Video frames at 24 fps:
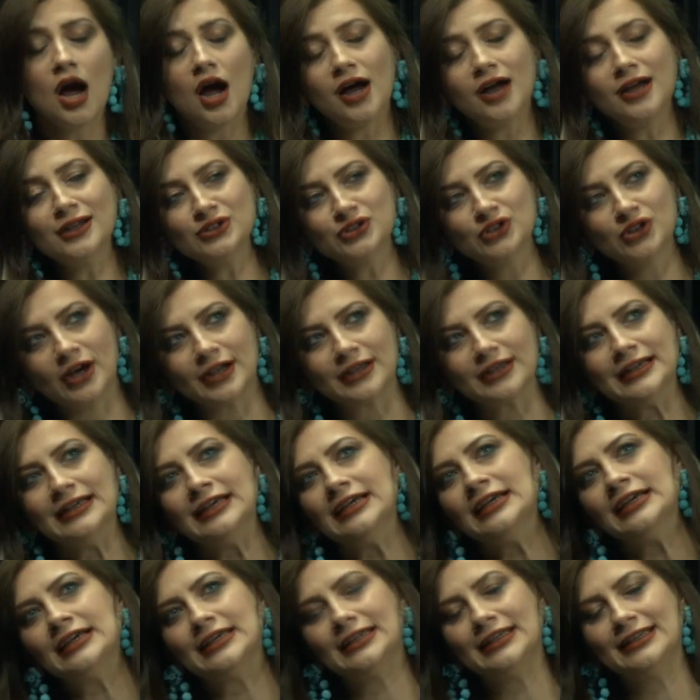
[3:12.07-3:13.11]
Ancak
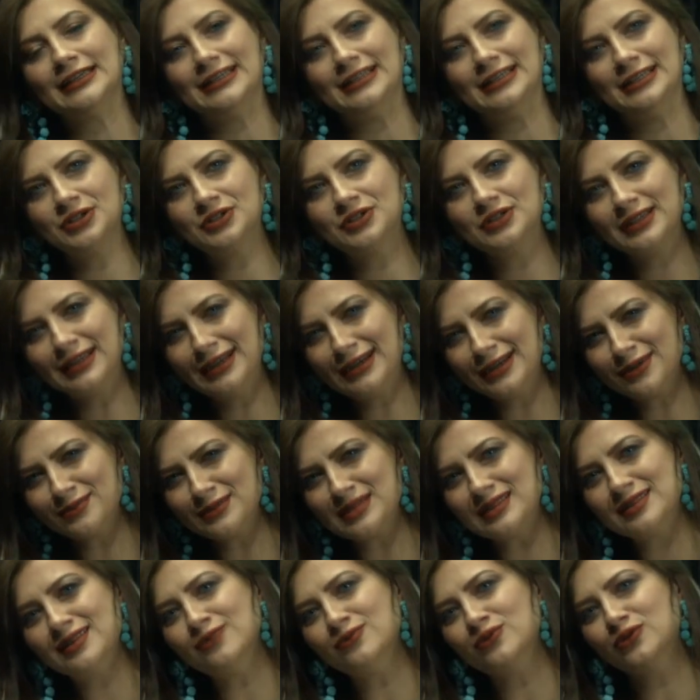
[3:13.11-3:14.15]
e,
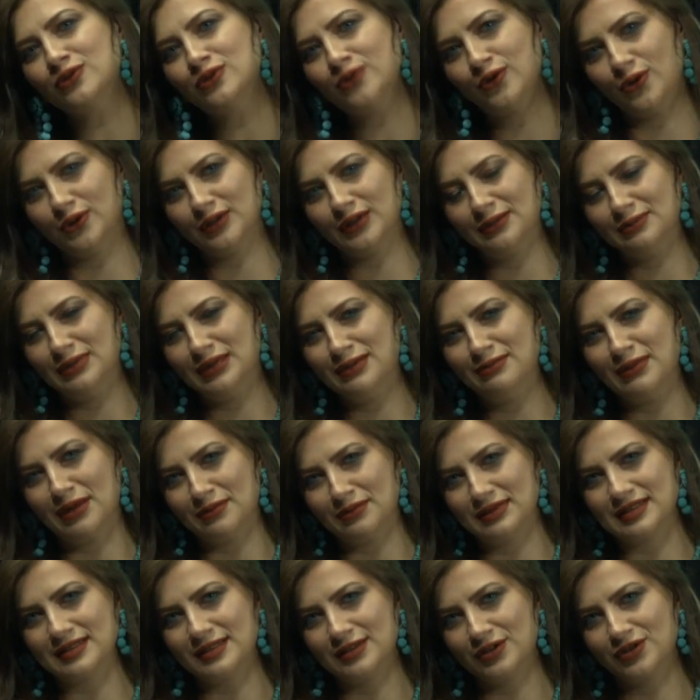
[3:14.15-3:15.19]
ilişkilerimizde mutlu
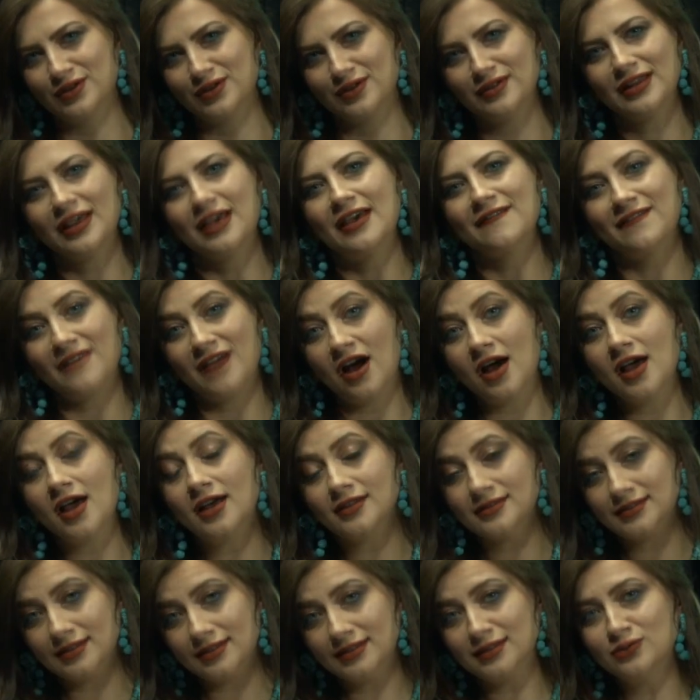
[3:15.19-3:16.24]
olabilmemiz için ve
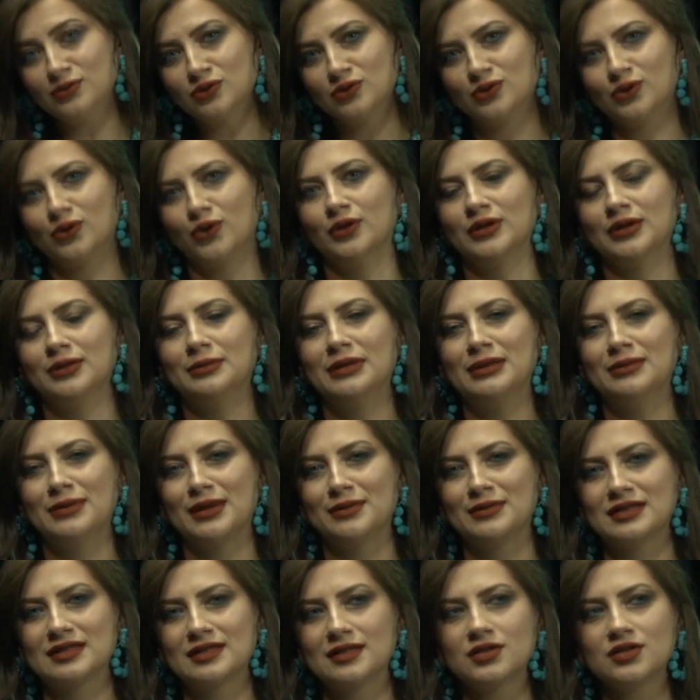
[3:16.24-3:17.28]
hayatta da mutlu
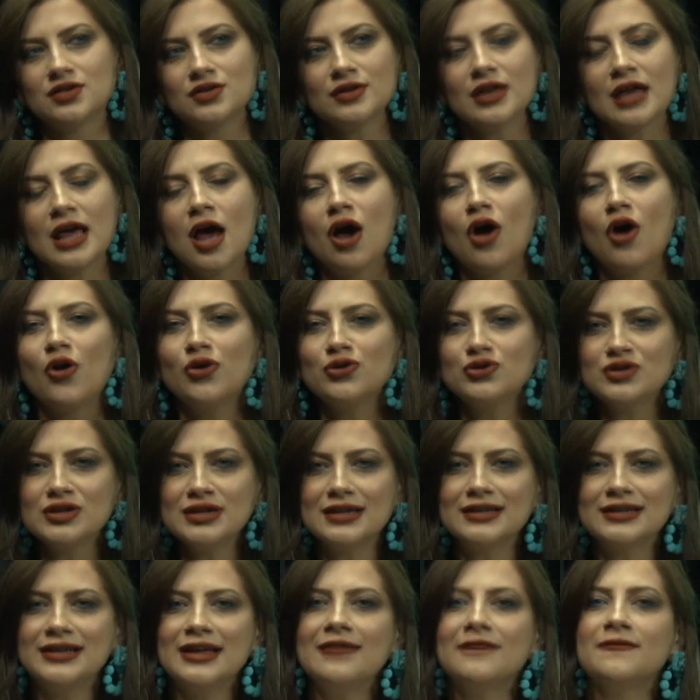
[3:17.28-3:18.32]
olabilmemiz için
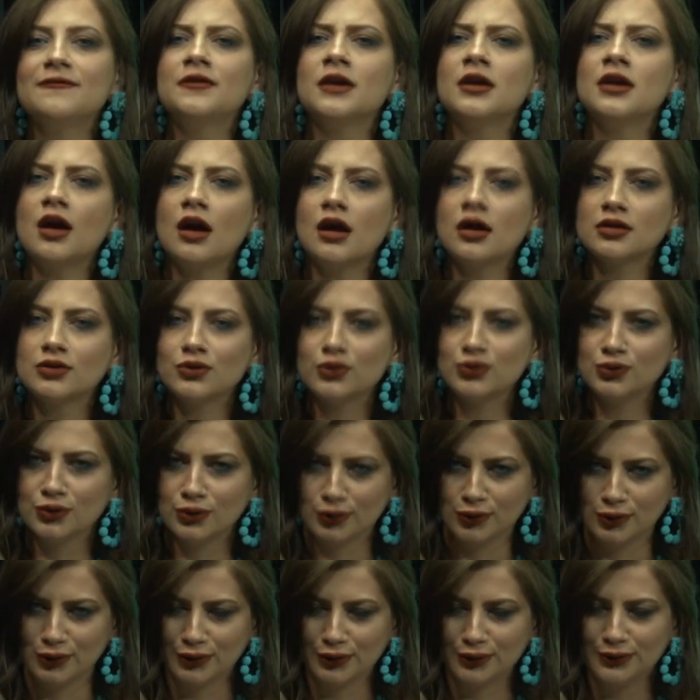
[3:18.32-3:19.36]
öncelikle ferah
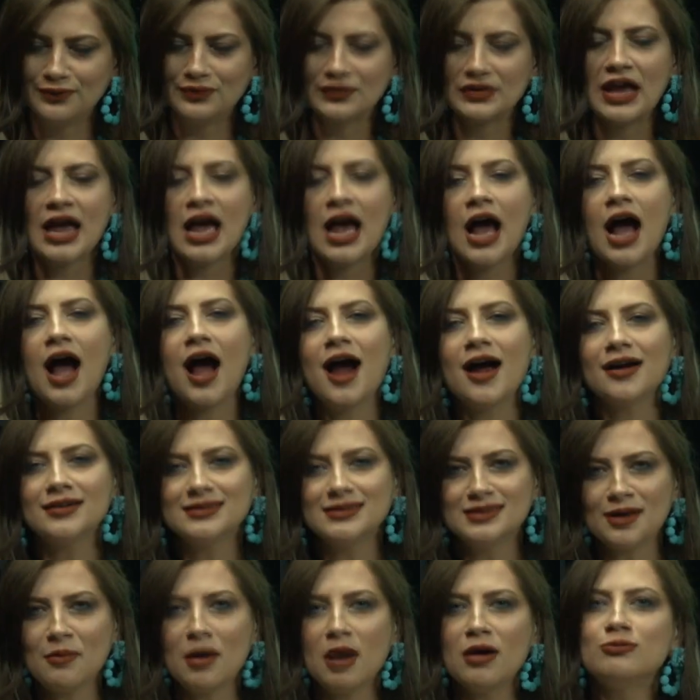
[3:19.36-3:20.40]
gönüllü, her
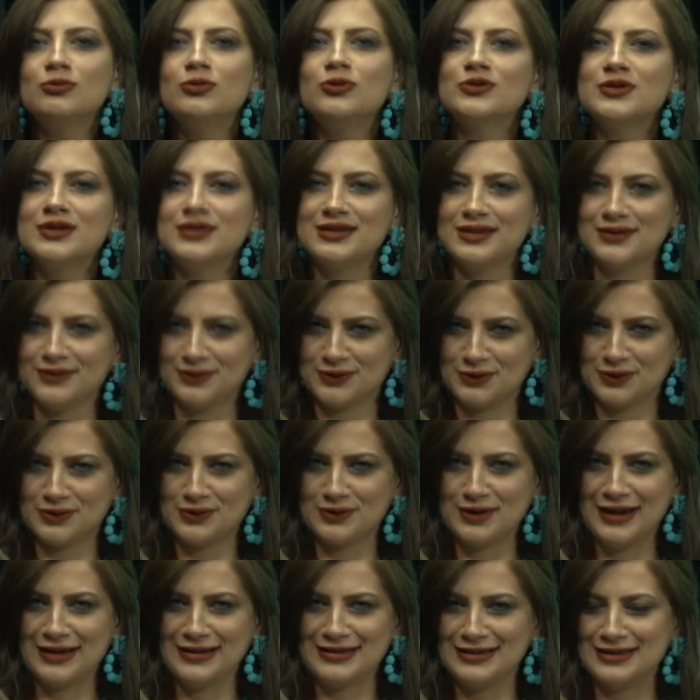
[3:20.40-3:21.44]
zaman pozitif
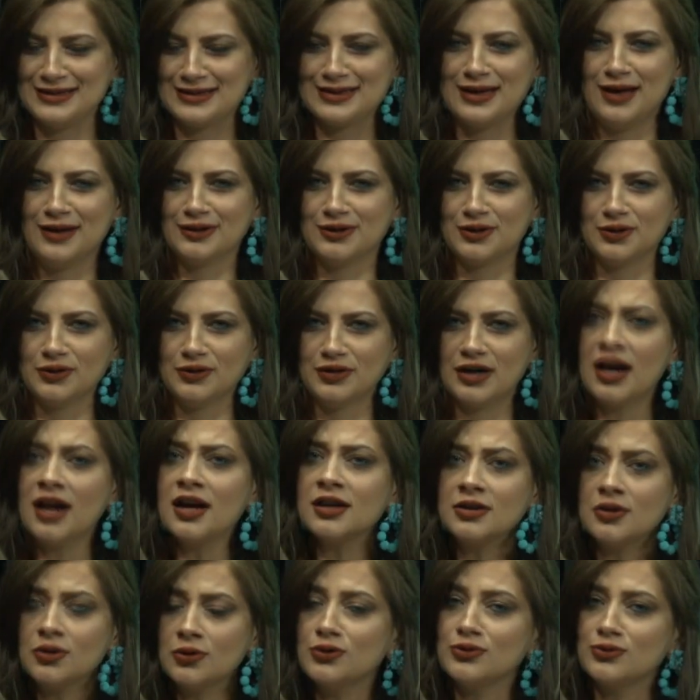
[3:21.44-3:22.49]
düşünen insanlar
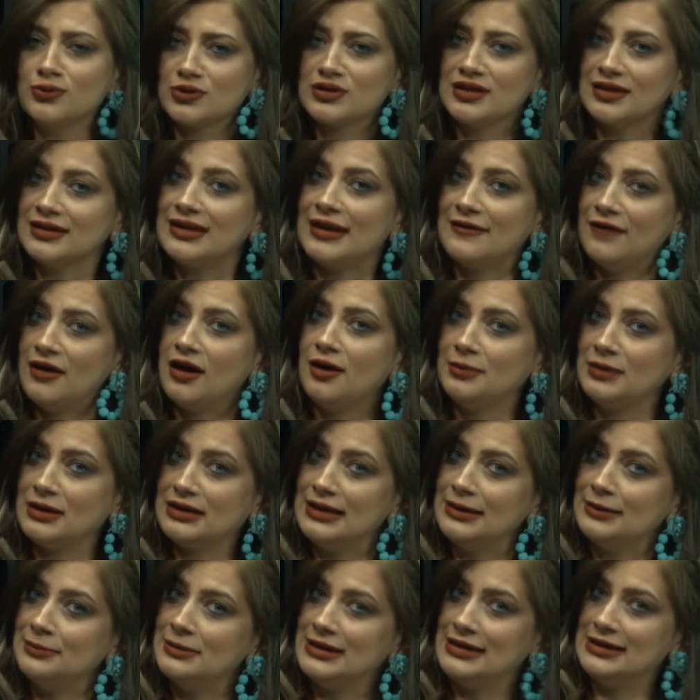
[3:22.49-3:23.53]
olarak yolumuza devam
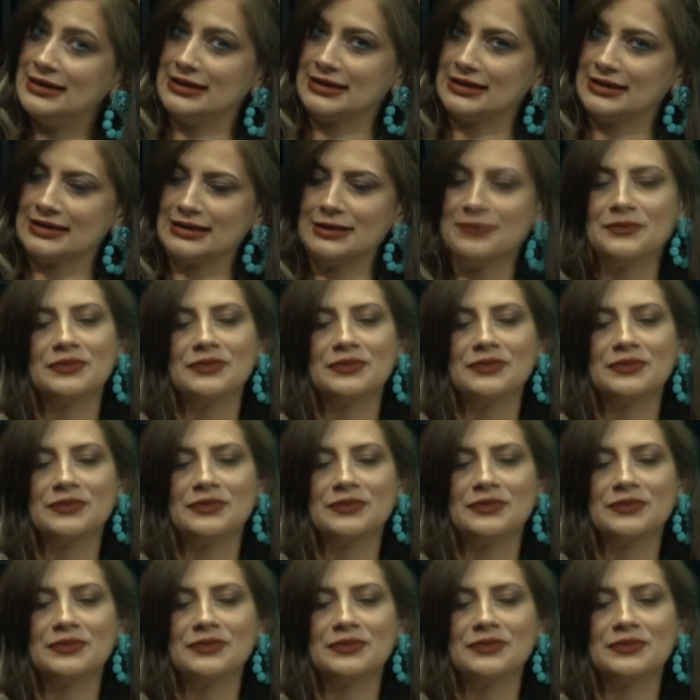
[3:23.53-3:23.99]
edebiliriz.